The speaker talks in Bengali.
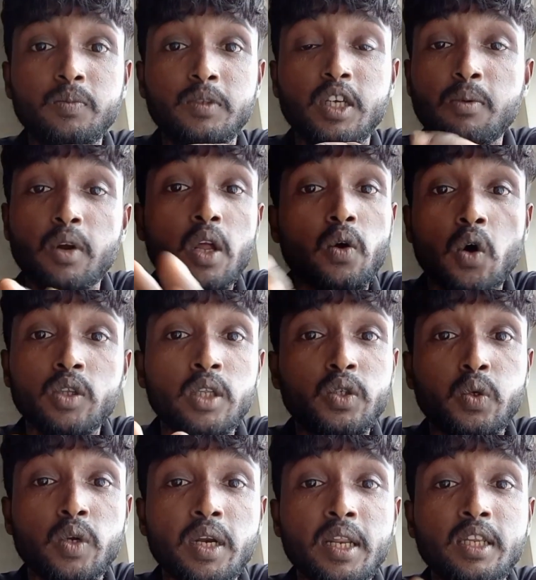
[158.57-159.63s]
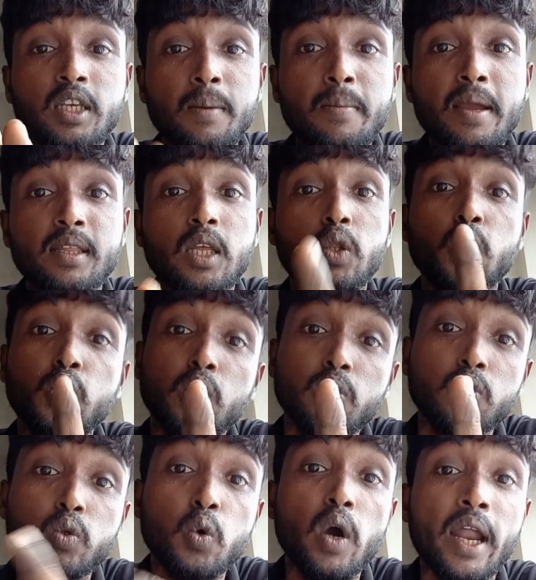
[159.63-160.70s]
জীবনে কোনোদিন শুনিনি যে মেয়েদের
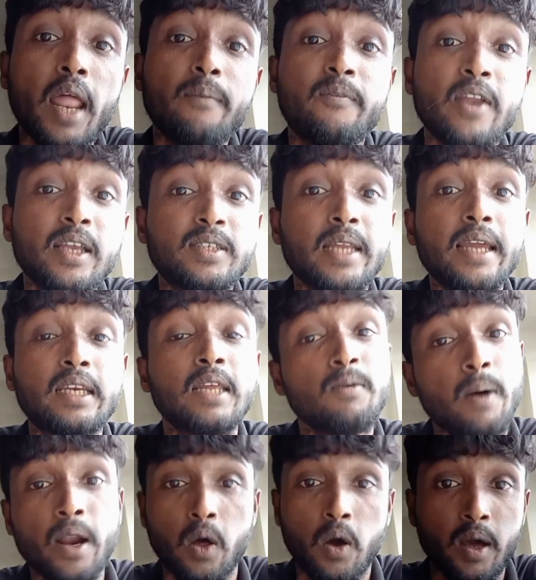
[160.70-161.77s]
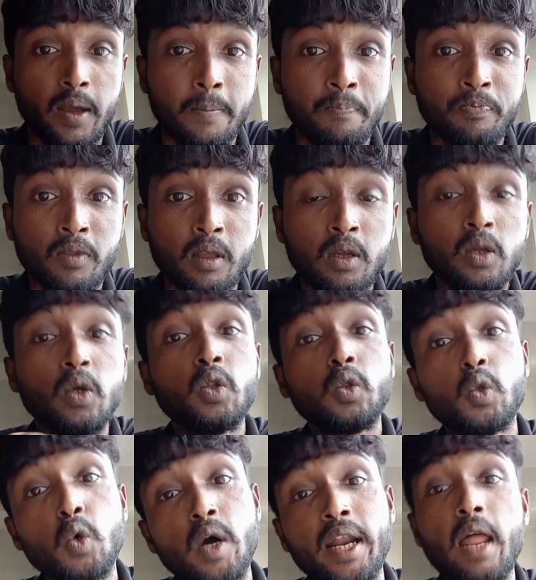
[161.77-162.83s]
দুখানা ব্রেস্টেই টিউমার হয়
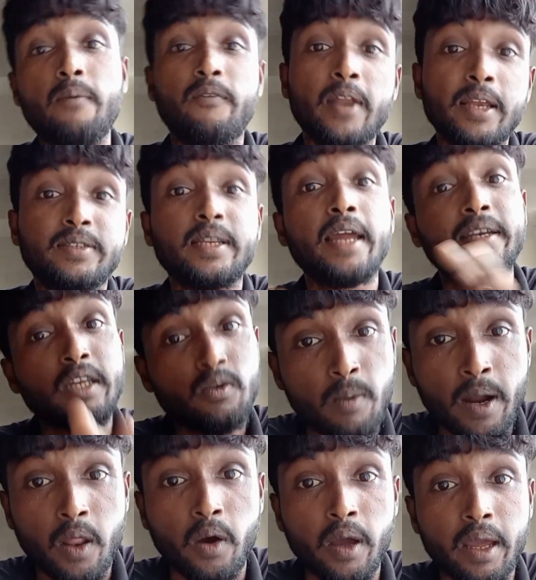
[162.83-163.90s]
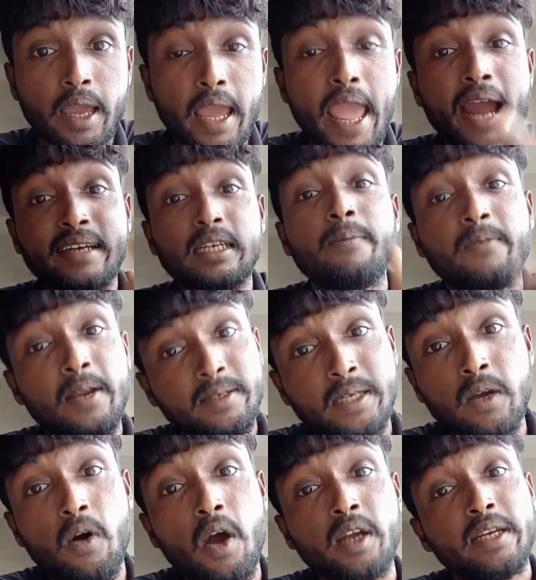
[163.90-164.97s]
দুখানা ব্রেস্টেই টিউমার হয় একটা
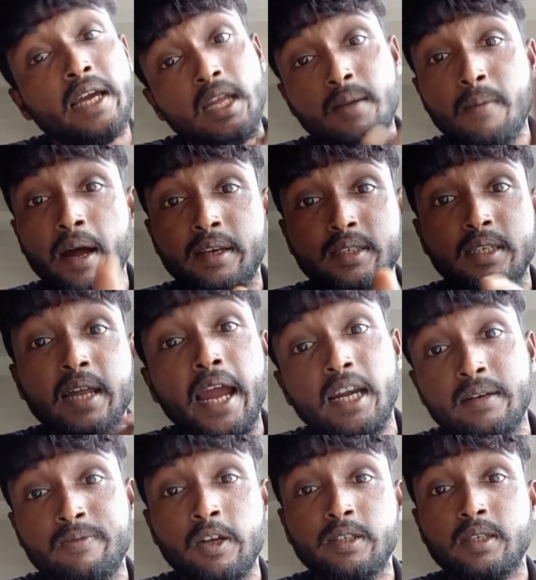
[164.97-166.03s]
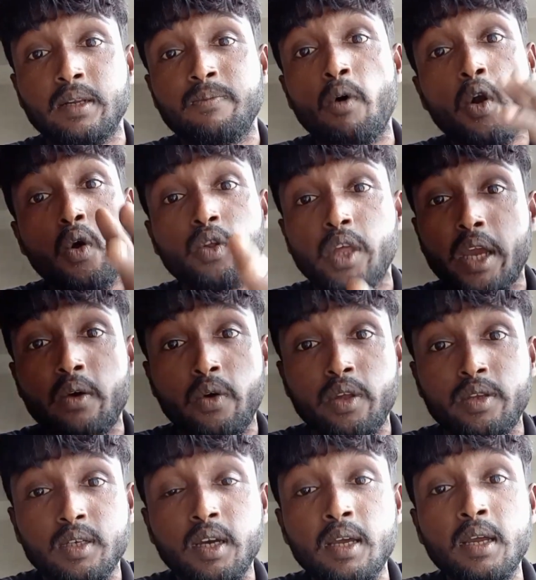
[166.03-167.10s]
ব্রেস্টে হয় ঠিক আছে মানছি রাইট ব্রেস্টে বড় থেকে
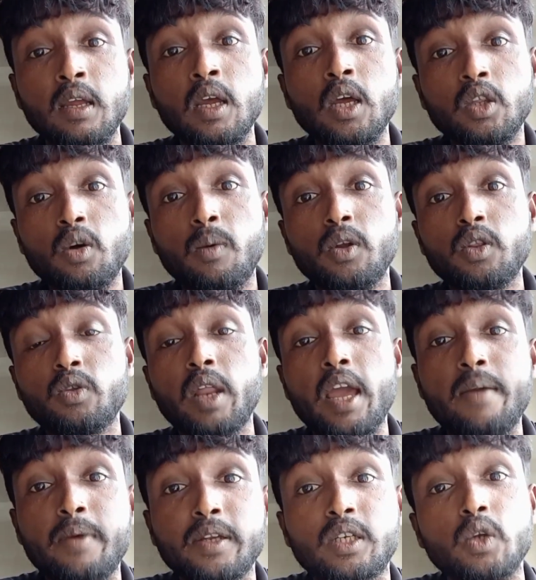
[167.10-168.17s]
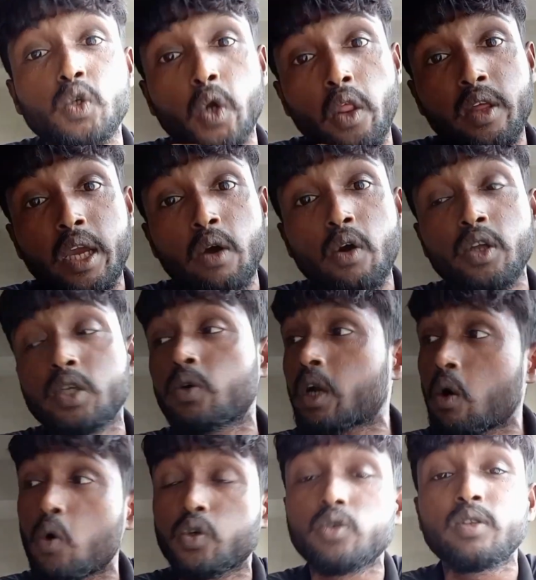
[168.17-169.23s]
হয়েছে তো বন্ধুরা এই ব্রেস্টেও ছোটো থেকে হয়েছে
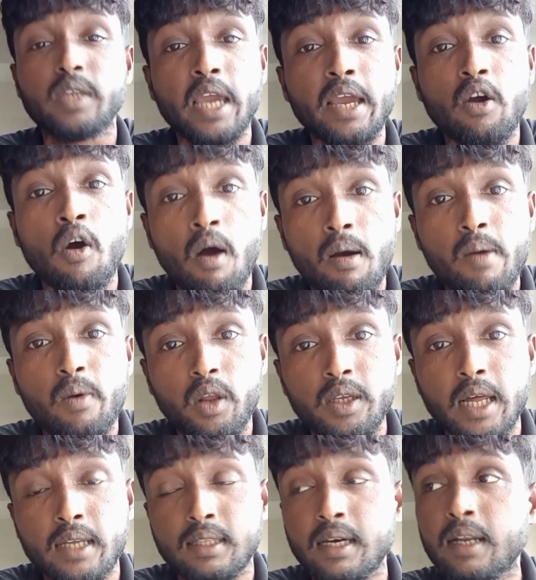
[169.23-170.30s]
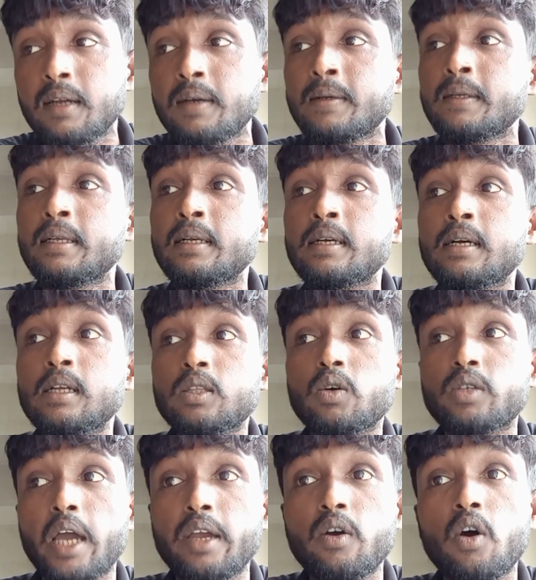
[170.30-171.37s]
ওরা ওষুধ খেয়ে কমাবে বলে ডাক্তার তো
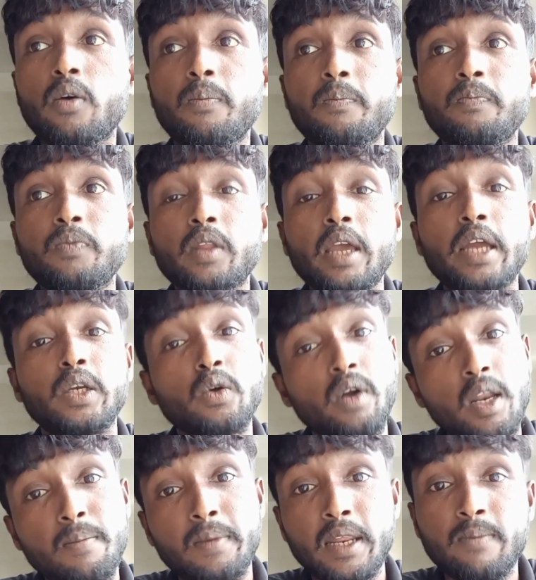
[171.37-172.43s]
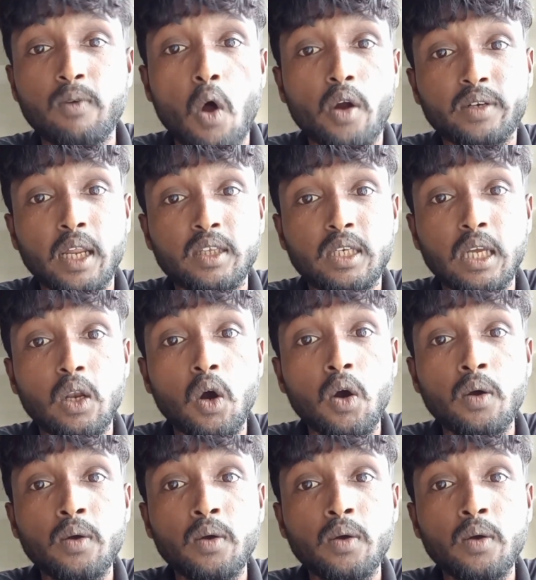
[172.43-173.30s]
যাই হোক এইটুখানি মিনি ব্লগটা ছিল